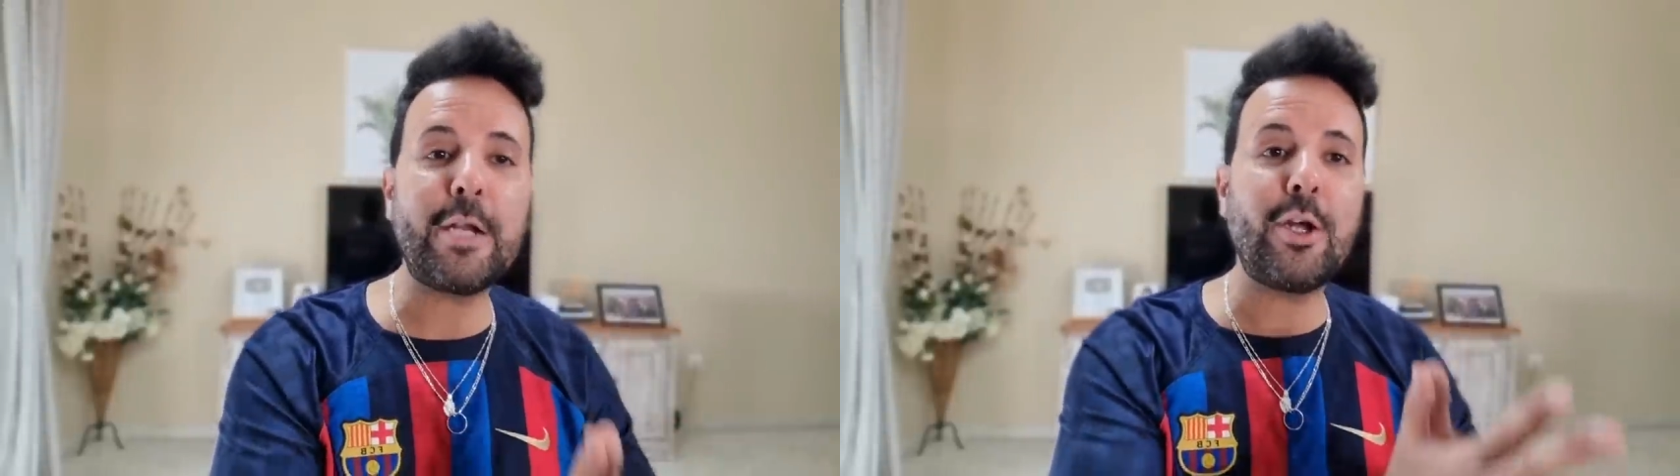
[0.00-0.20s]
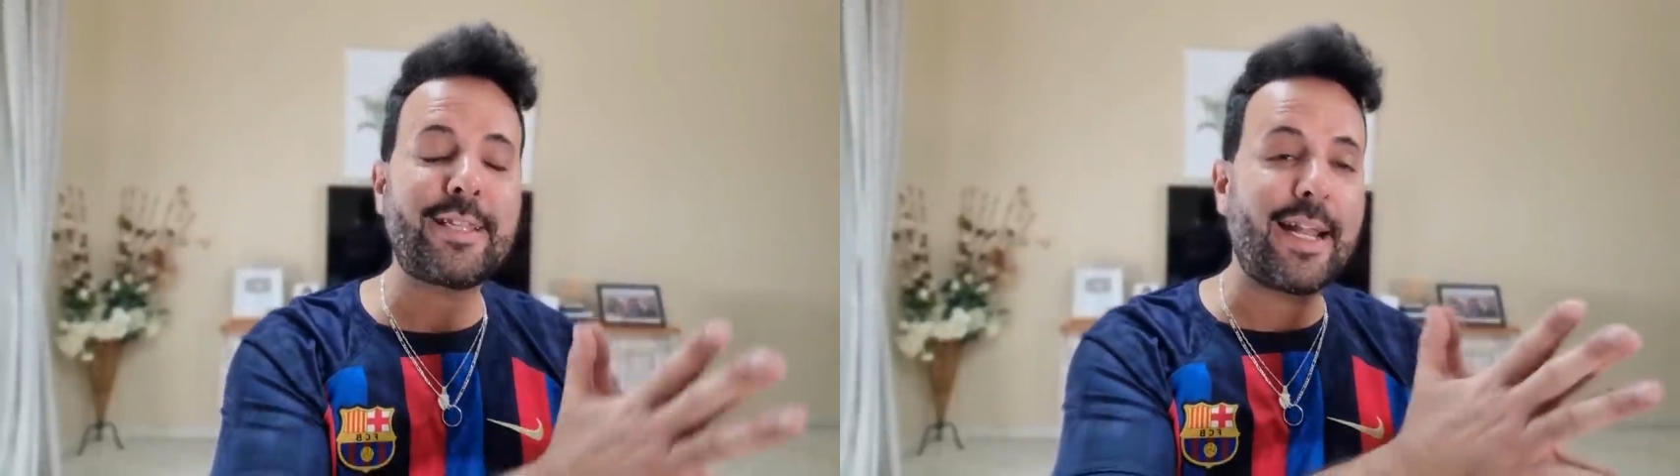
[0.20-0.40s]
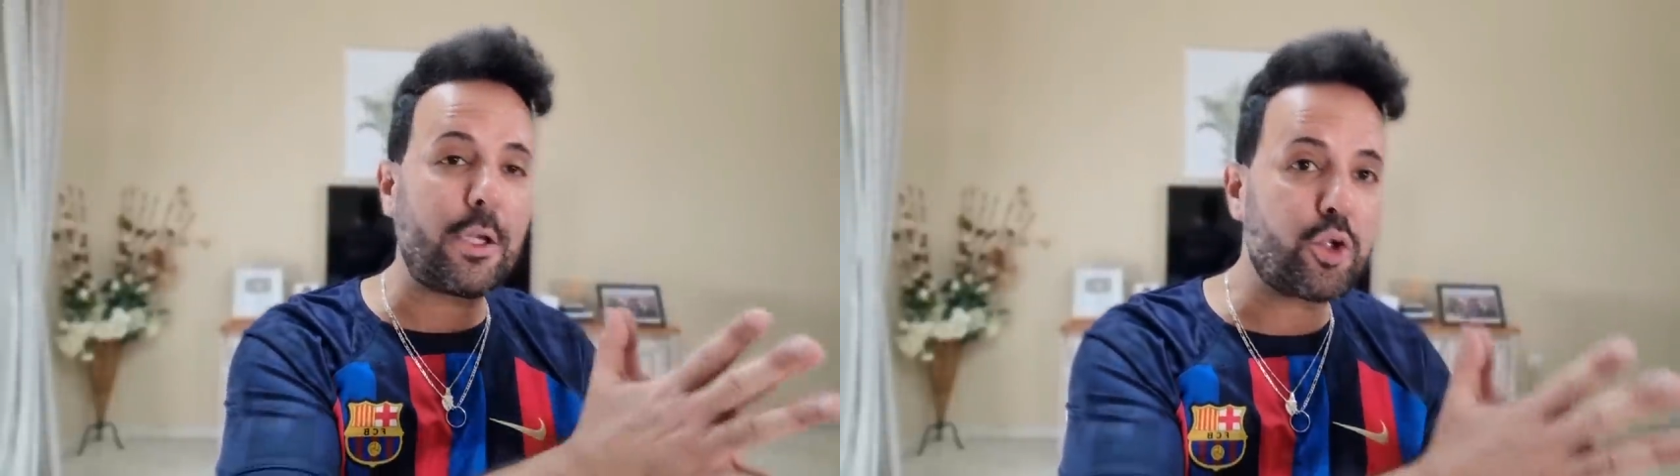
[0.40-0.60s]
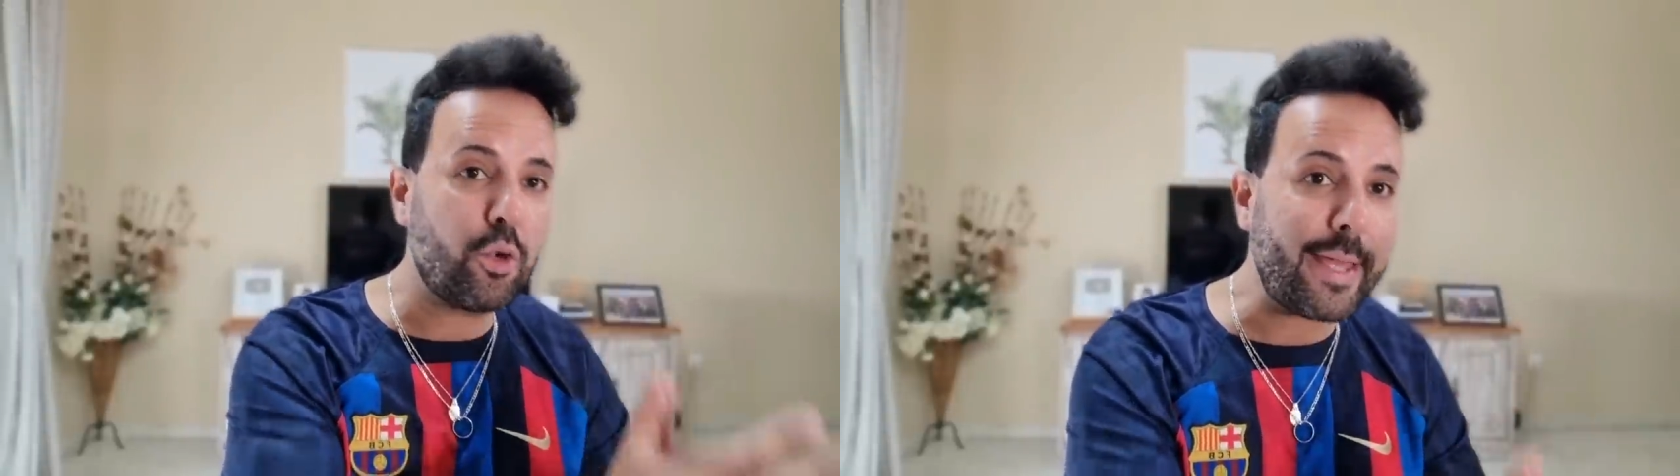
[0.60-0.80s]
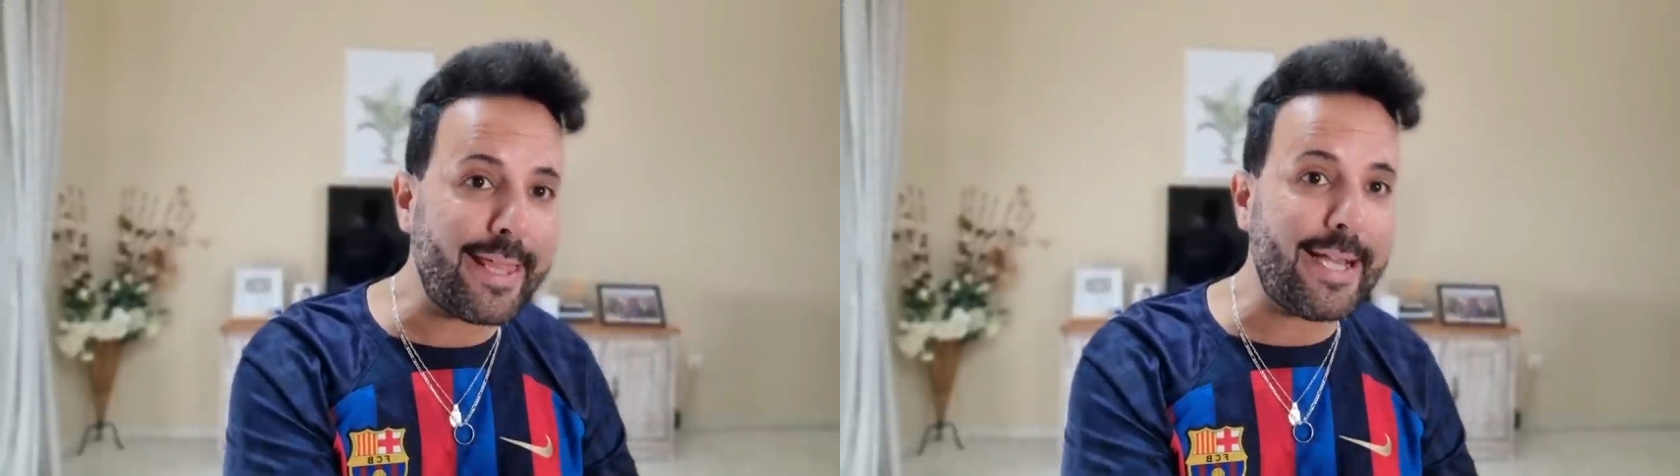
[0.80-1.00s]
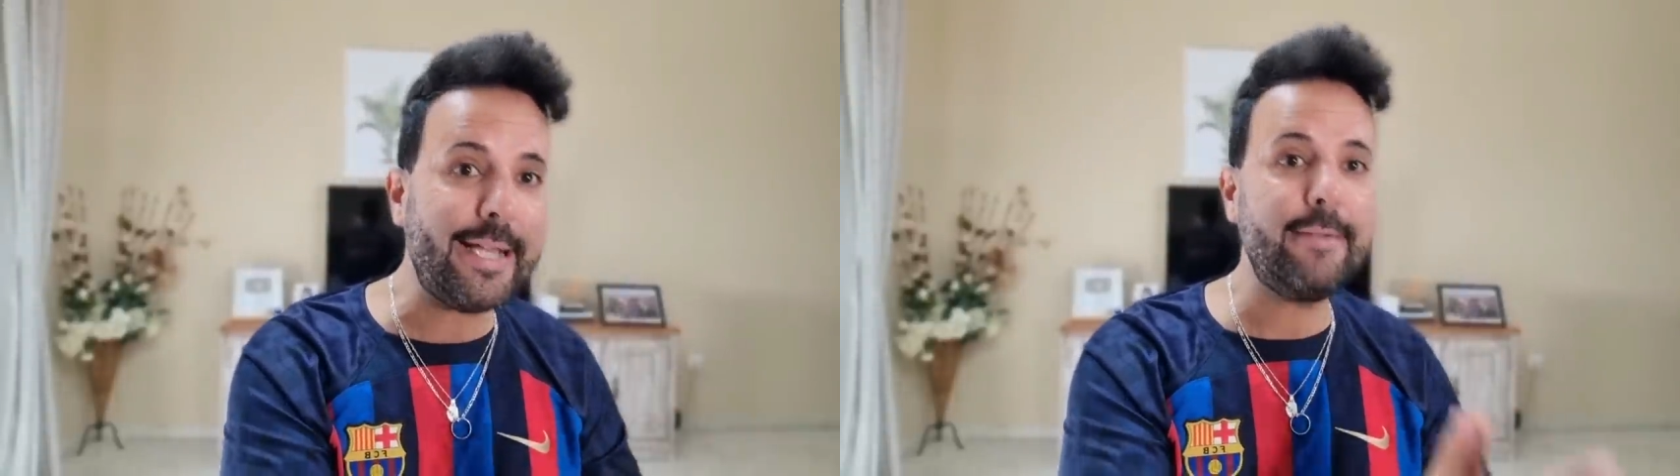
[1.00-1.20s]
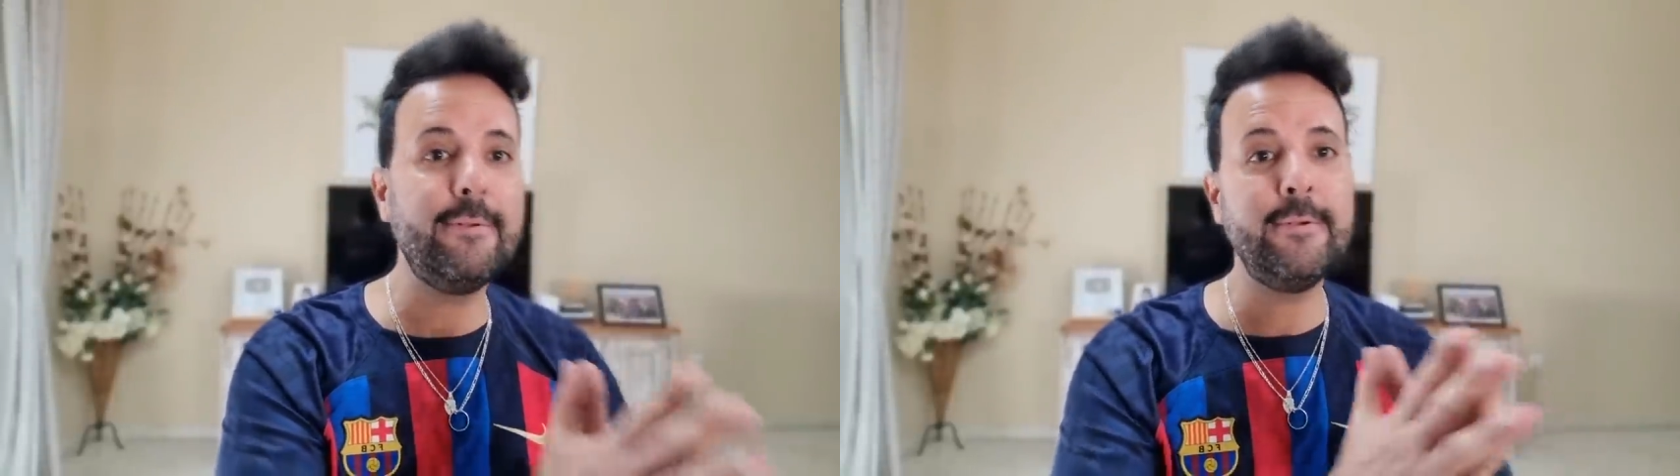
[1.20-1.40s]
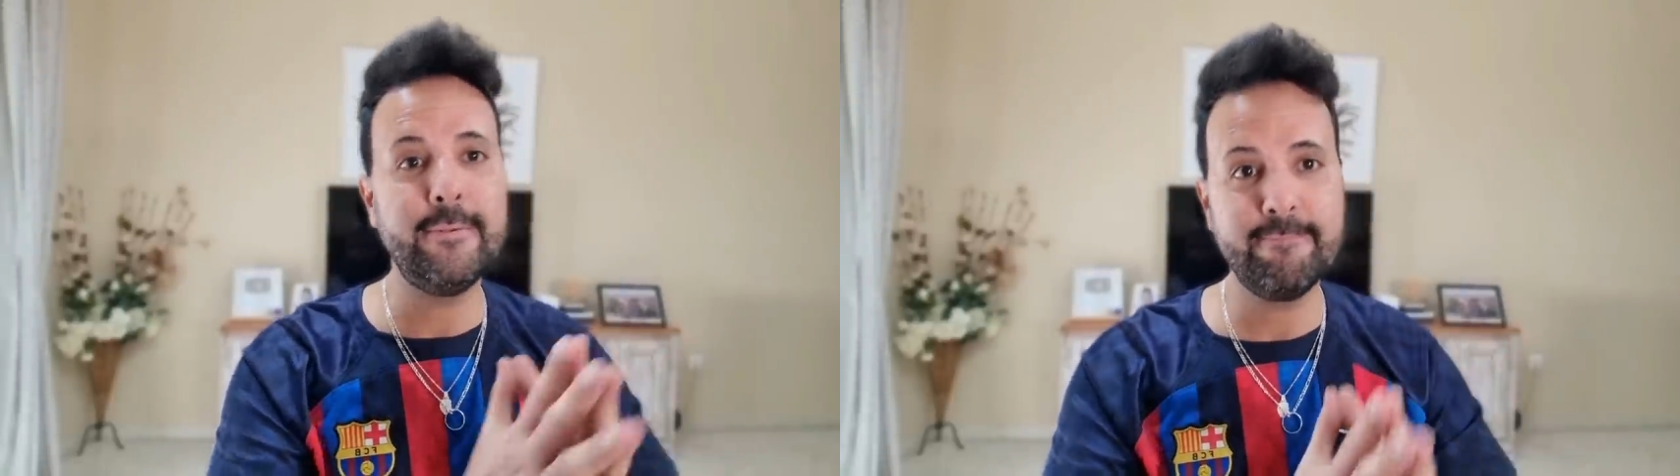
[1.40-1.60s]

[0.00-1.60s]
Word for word: no ha entrenado en su vida